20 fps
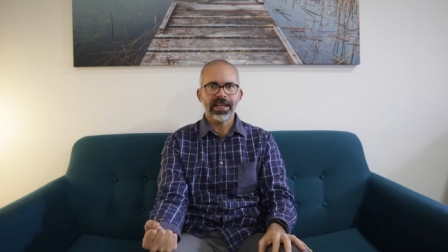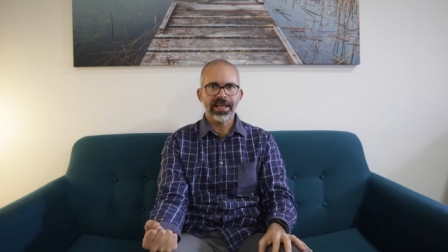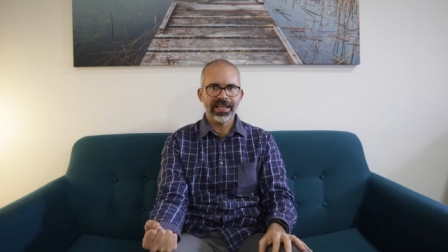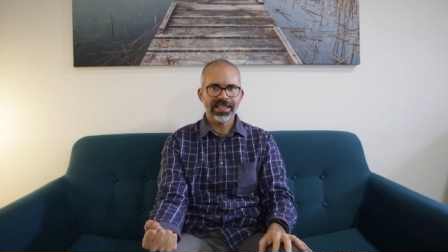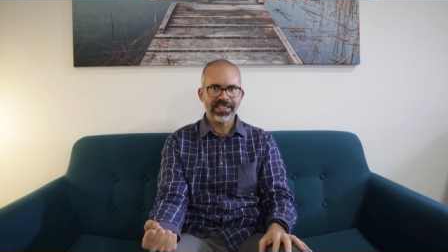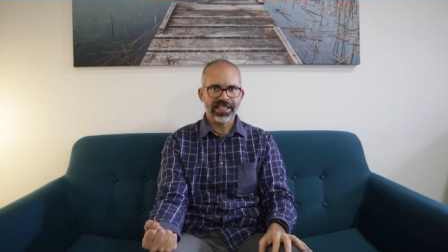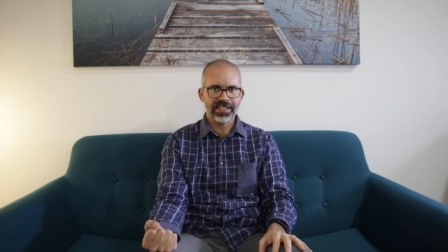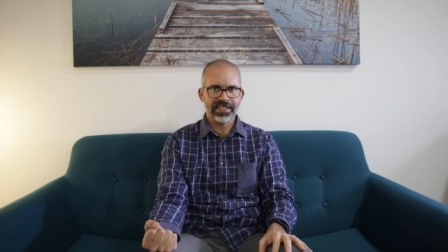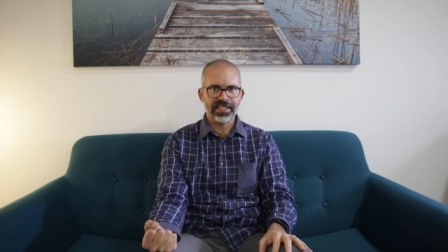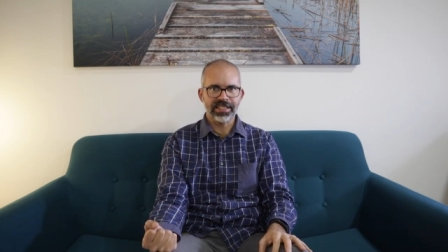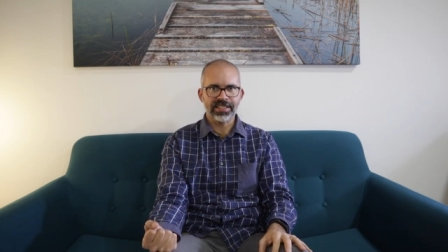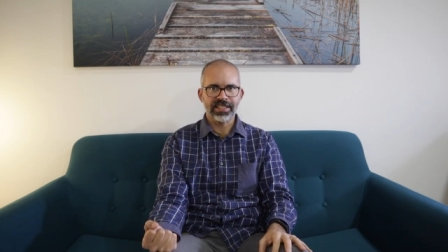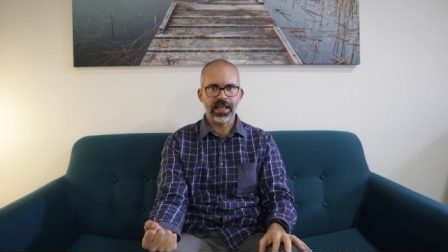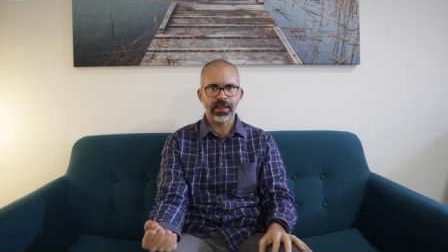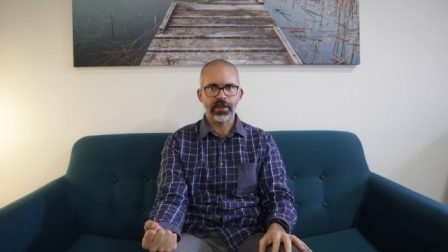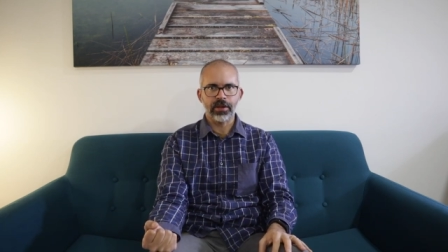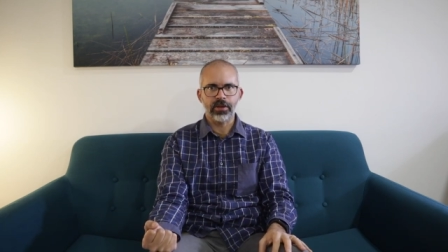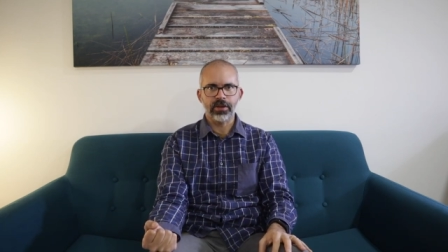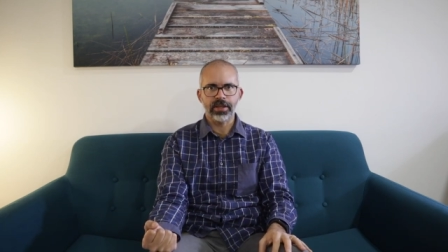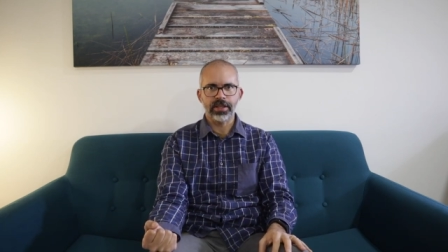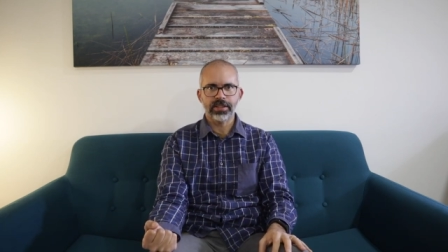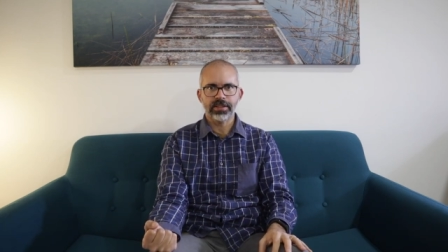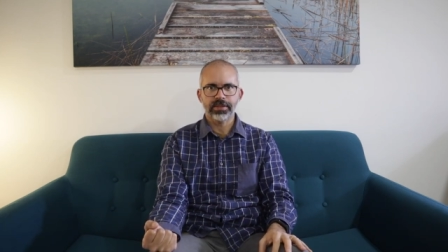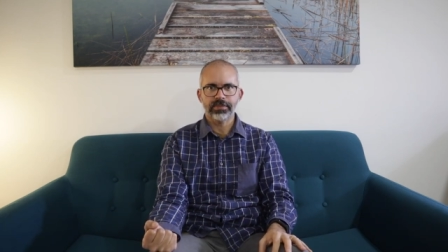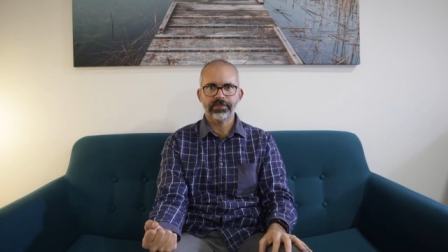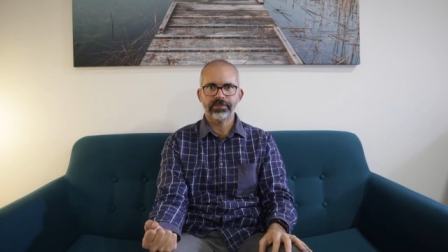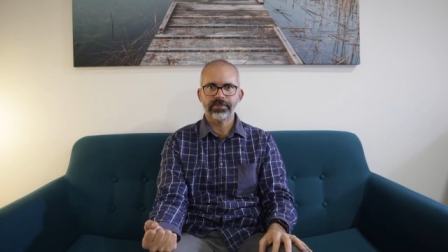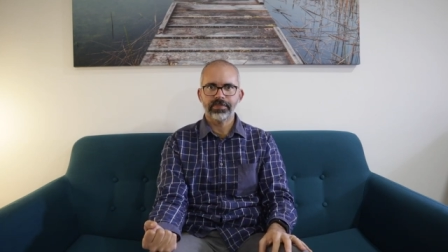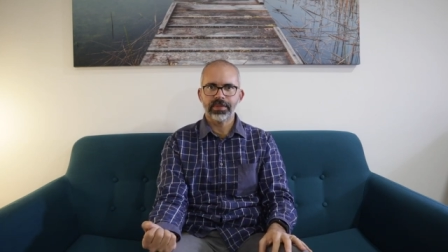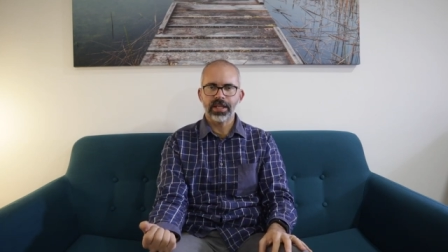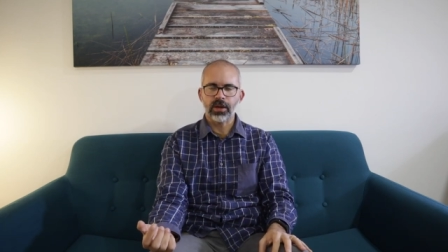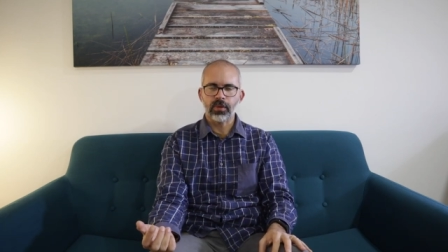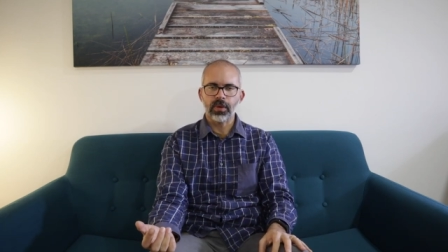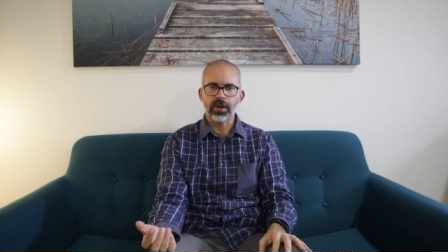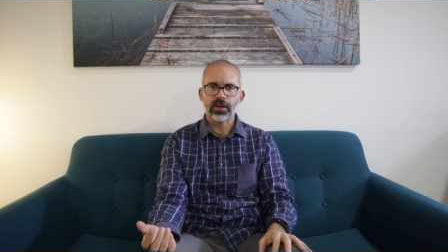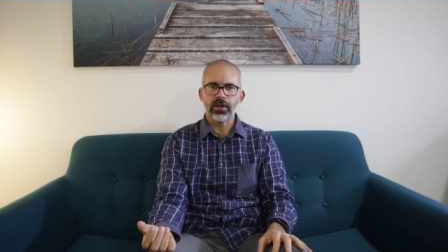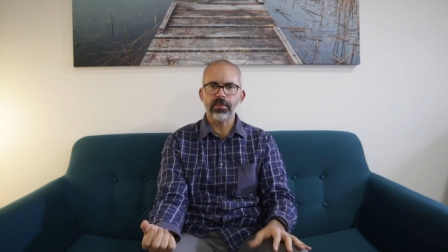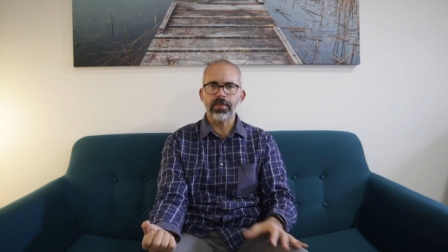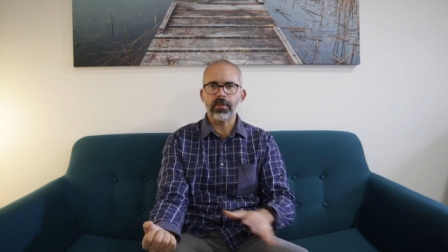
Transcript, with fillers: esas sensaciones. ¿De acuerdo?